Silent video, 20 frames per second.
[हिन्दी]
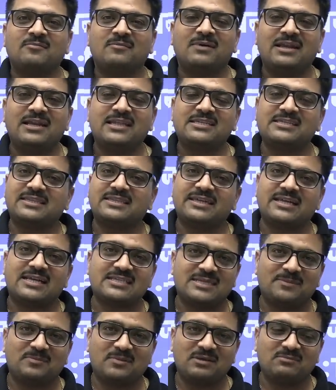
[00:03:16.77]
मान लीजिए
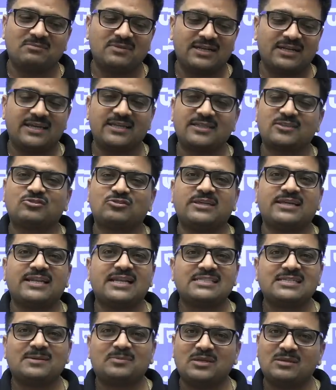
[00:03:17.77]
तेरह सितंबर है तो
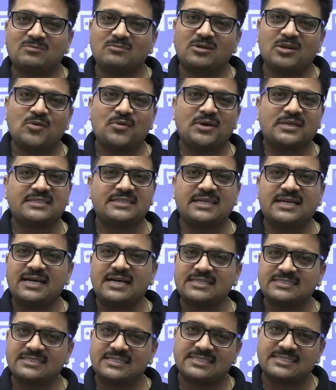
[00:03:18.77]
तेरह सितंबर को किसी ने
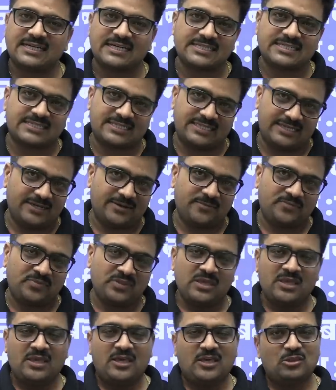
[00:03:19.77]
आज रिचार्ज किया
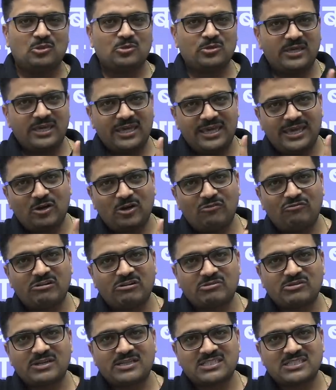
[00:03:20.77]
तो एक
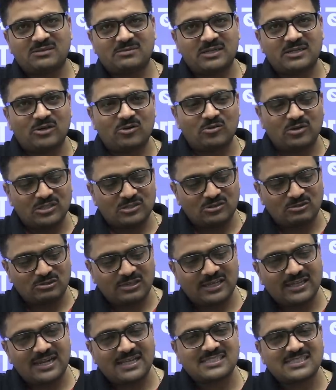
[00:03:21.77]
ऑफ़र तो ऐसा बनाओ कि जो
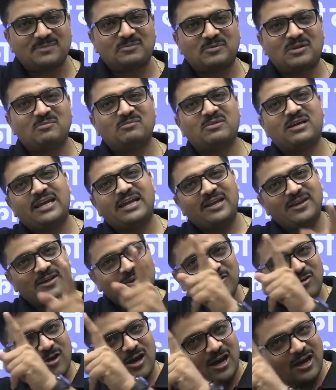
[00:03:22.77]
तेरह सितंबर है
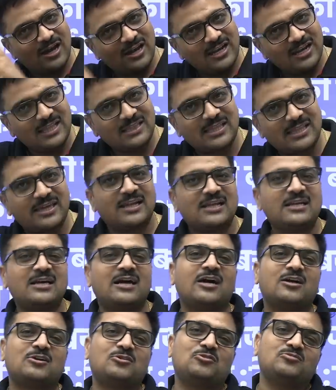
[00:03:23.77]
अगले तेरह
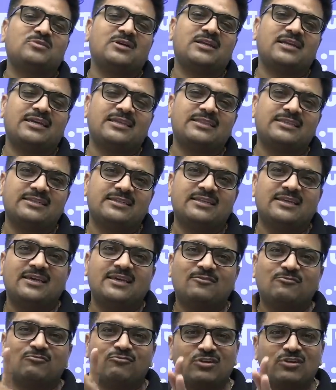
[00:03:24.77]
अक्टूबर के दिन
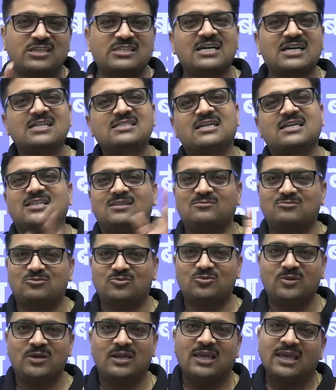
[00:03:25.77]
वो रिचार्ज ख़त्म
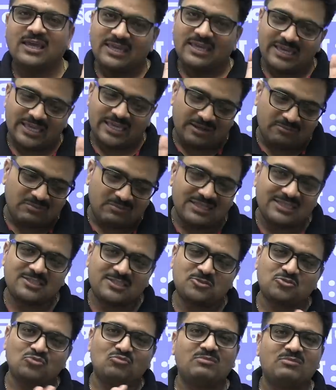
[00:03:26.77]
हो यानी
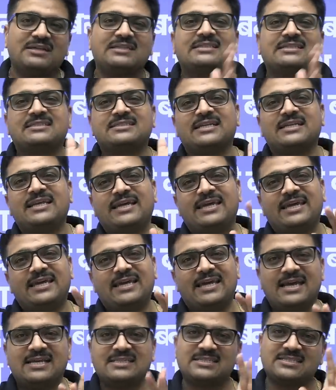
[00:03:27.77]
मंथ टू मंथ चले
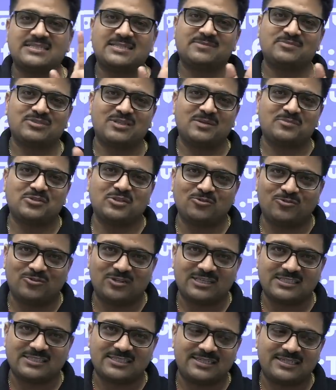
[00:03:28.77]
एक ऐसा सब्सक्रिप्शन
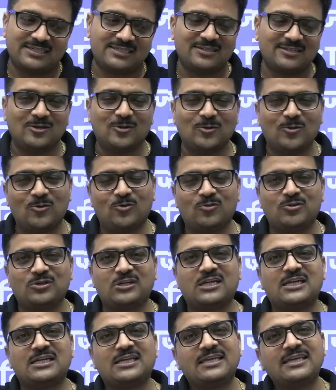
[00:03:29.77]
होना चाहिए लोगों
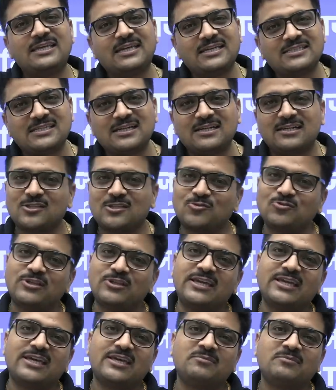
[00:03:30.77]
ने कहा ठीक है सर कर तो
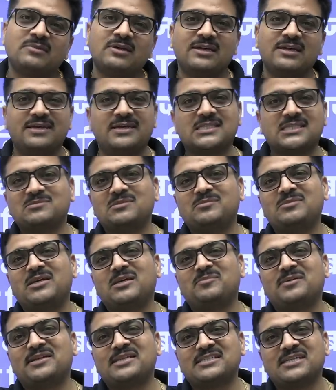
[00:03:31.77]
देंगे हम इसमें भी
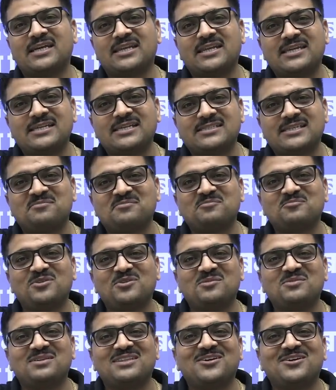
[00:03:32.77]
एक परेशानी है साहब
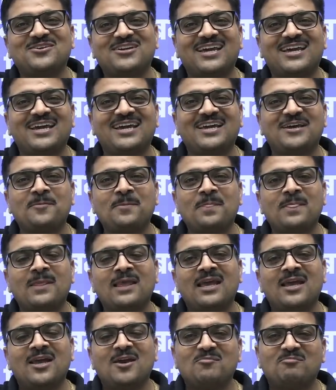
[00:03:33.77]
बोले बताओ क्या है
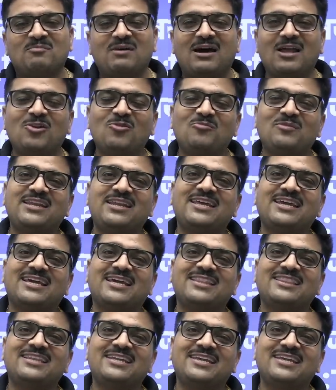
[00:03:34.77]
मान लो महीने
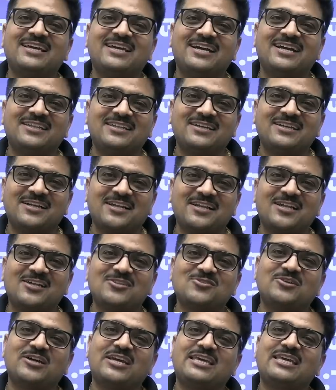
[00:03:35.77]
के अंदर ये
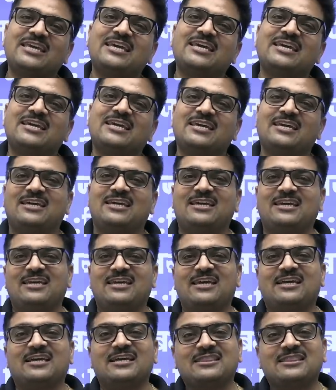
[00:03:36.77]
घटना जो है ये
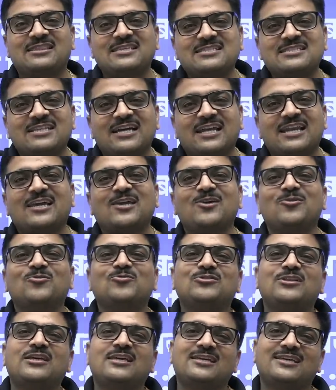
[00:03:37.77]
इकतीस तारीख की
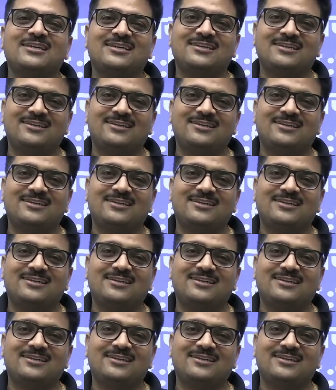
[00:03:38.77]
होती